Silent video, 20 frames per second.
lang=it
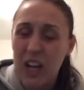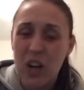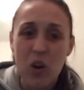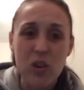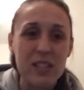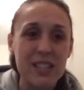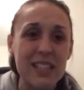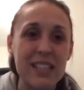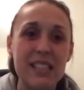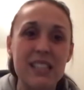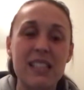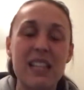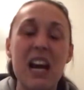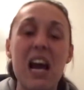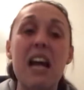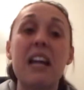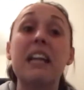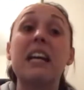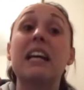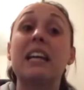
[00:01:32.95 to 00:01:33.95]
cose
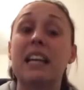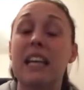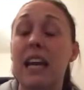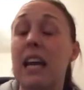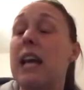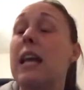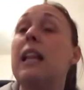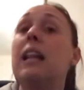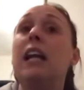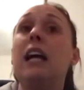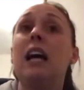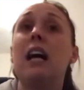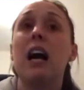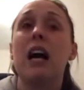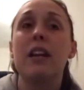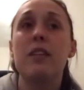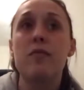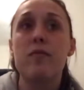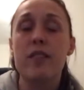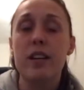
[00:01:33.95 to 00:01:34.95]
strane che
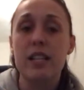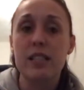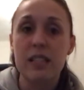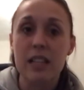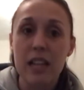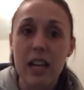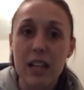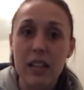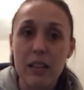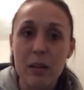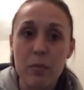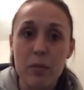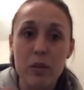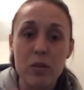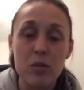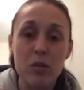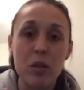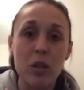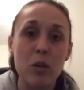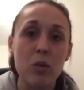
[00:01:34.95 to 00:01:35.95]
a differenza di altre
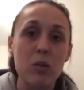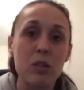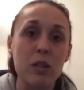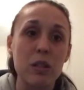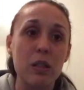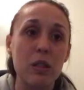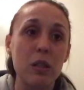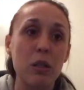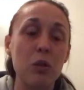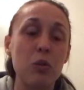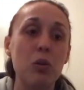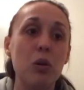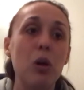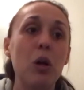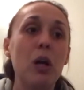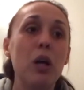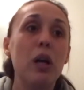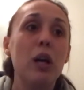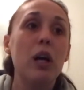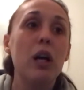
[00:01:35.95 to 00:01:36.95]
persone che ho sentito
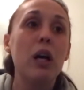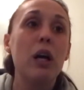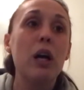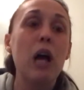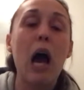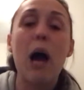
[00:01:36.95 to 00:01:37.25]
eh,